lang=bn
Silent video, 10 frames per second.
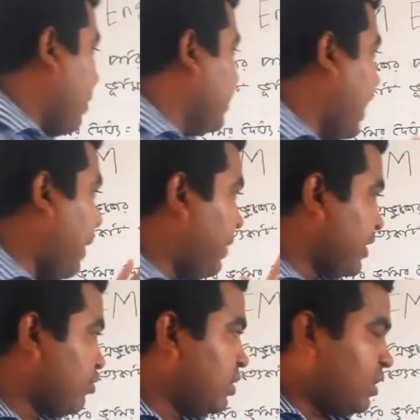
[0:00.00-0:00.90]
তো আমি
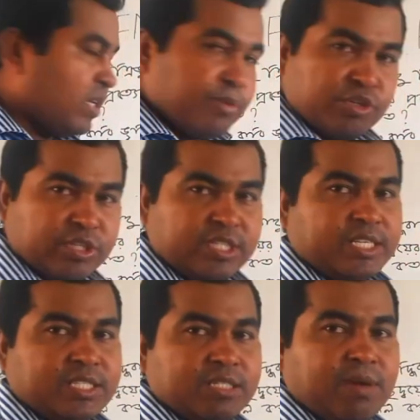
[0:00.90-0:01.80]
আবার একটু রিভিশন দিতে
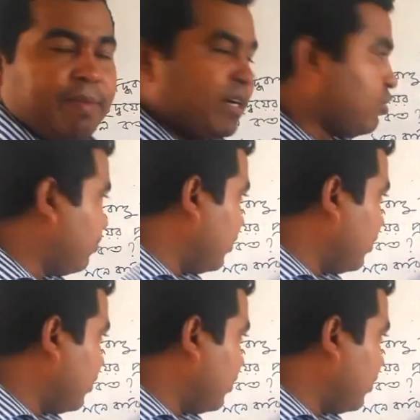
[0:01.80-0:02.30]
চাচ্ছি বা আবার